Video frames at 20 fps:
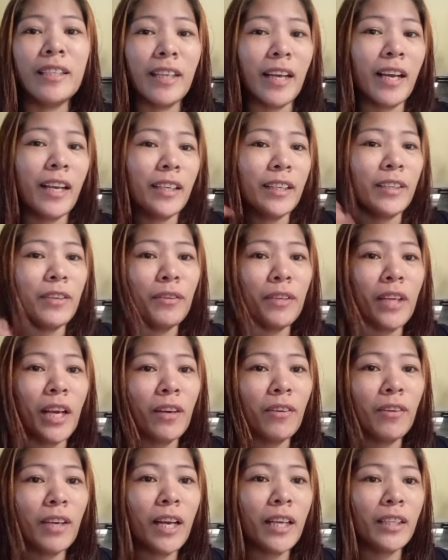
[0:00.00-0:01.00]
Nakaligo na
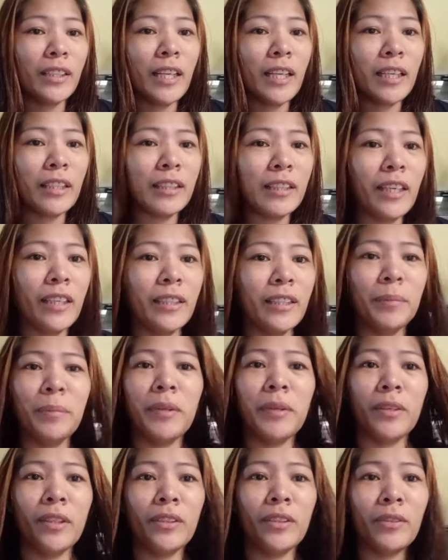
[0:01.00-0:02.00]
ako lahat-lahat guys
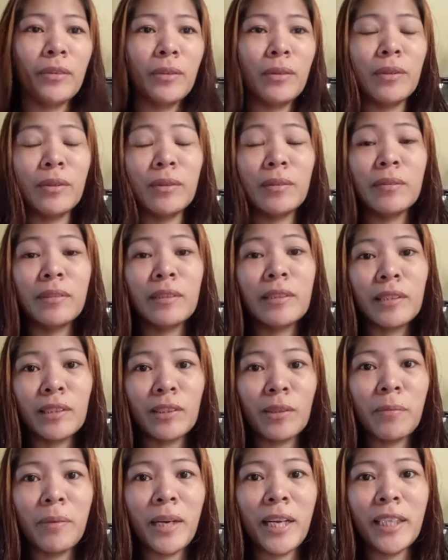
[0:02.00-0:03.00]
pero ito,
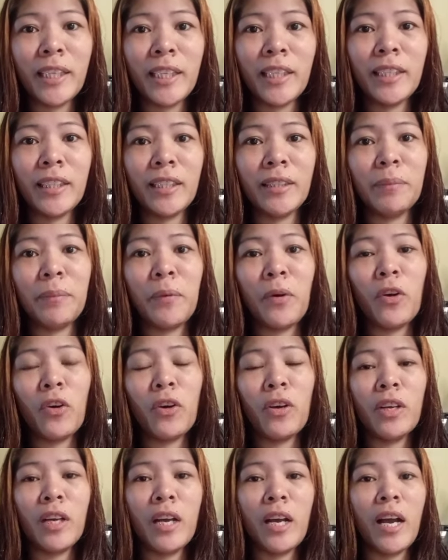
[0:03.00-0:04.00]
sobrang init
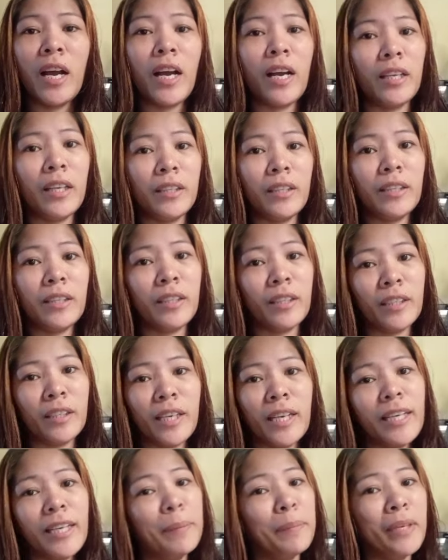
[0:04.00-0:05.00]
po. At uh,
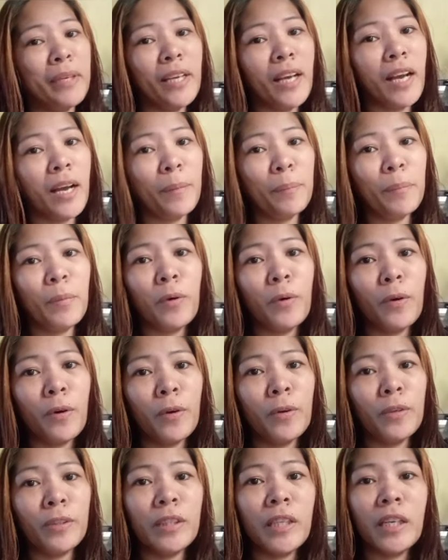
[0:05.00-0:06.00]
kagabi nga
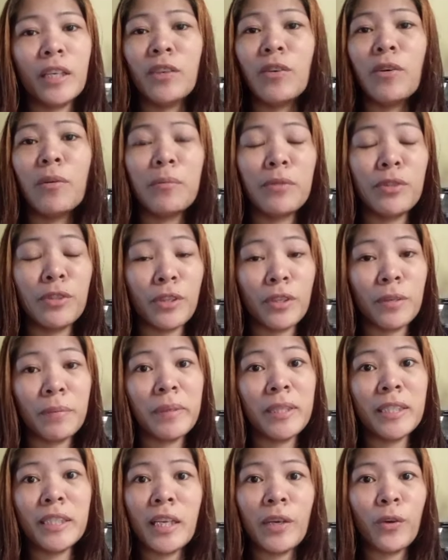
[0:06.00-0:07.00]
po, nag-home
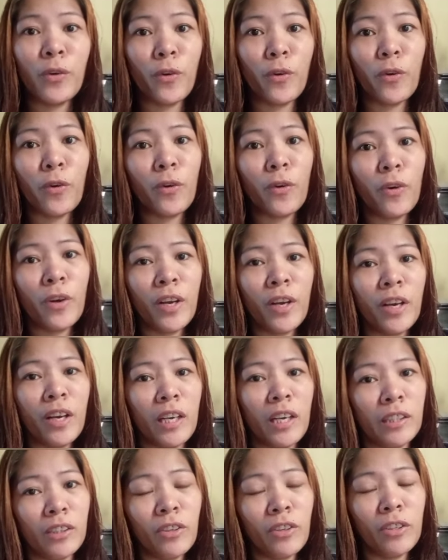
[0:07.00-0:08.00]
service ako
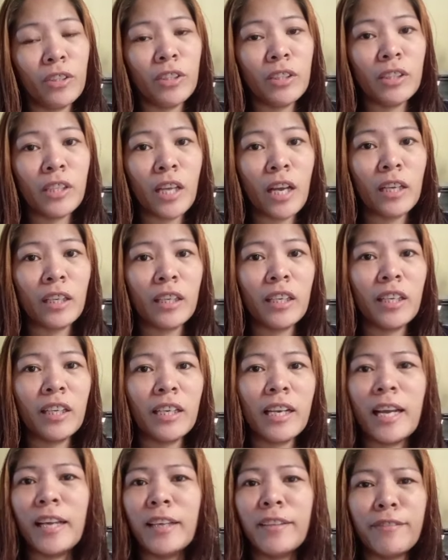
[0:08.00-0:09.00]
doon sa
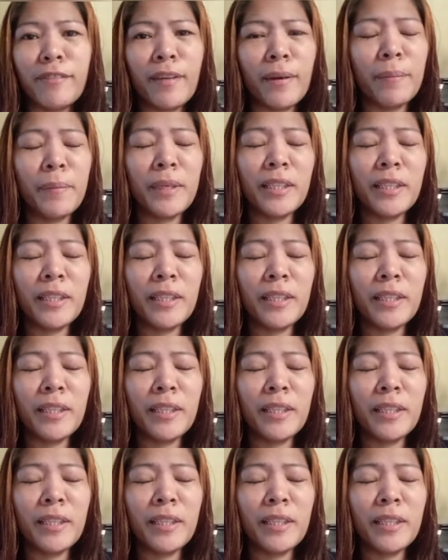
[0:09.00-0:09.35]
aking client na